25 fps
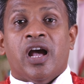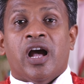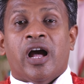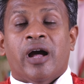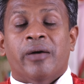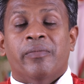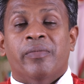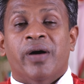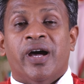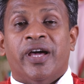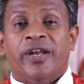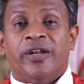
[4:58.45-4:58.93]

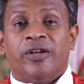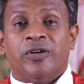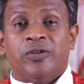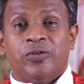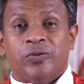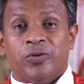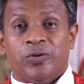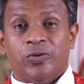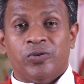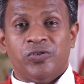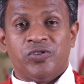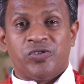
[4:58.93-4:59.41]
हमारा
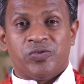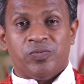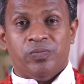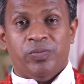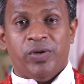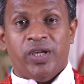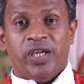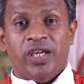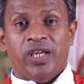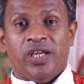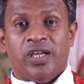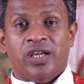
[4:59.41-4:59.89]
क्रूस
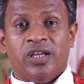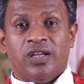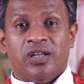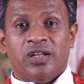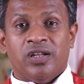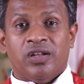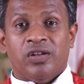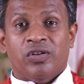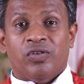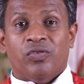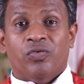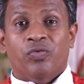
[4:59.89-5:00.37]
भी
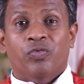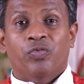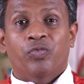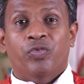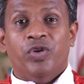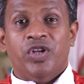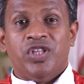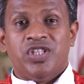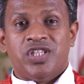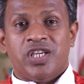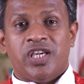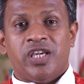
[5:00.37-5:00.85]

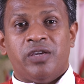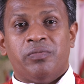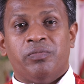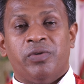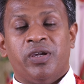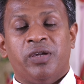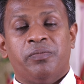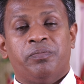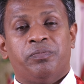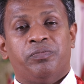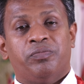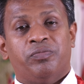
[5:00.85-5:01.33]
विजय
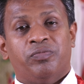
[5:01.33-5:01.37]
में